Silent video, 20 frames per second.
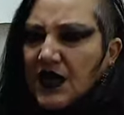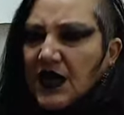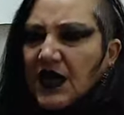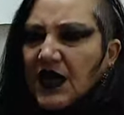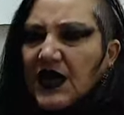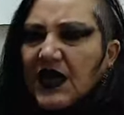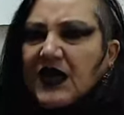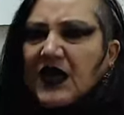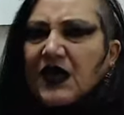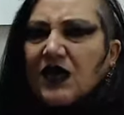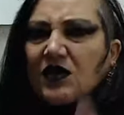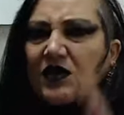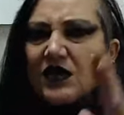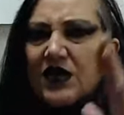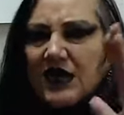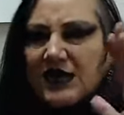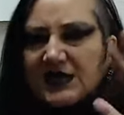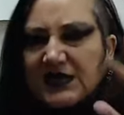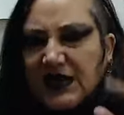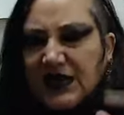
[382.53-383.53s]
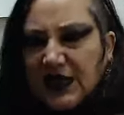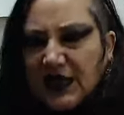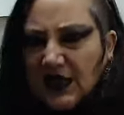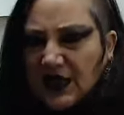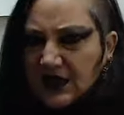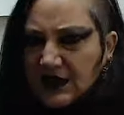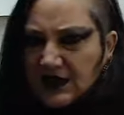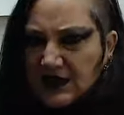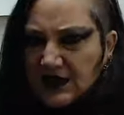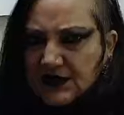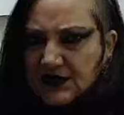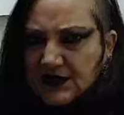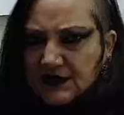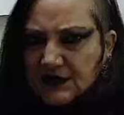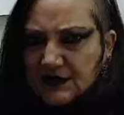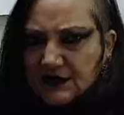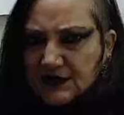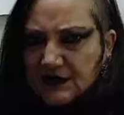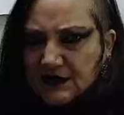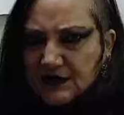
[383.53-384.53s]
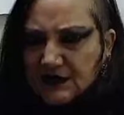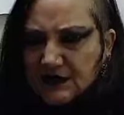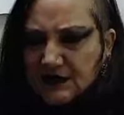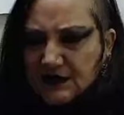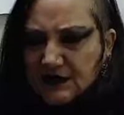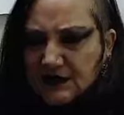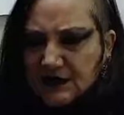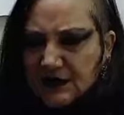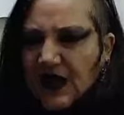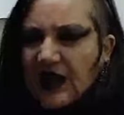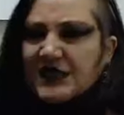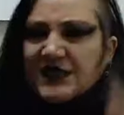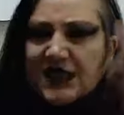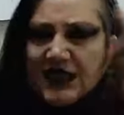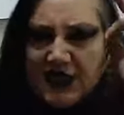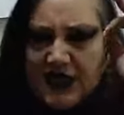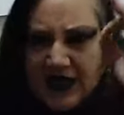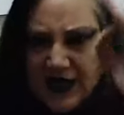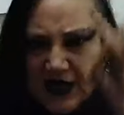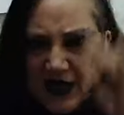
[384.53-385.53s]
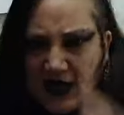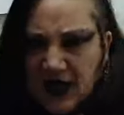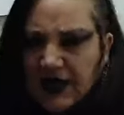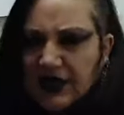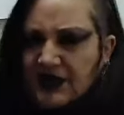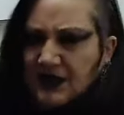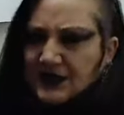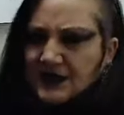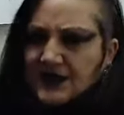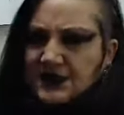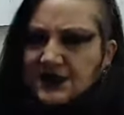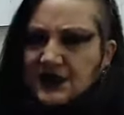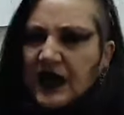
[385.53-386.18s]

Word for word: Y quiero decirles a Janine Áñez,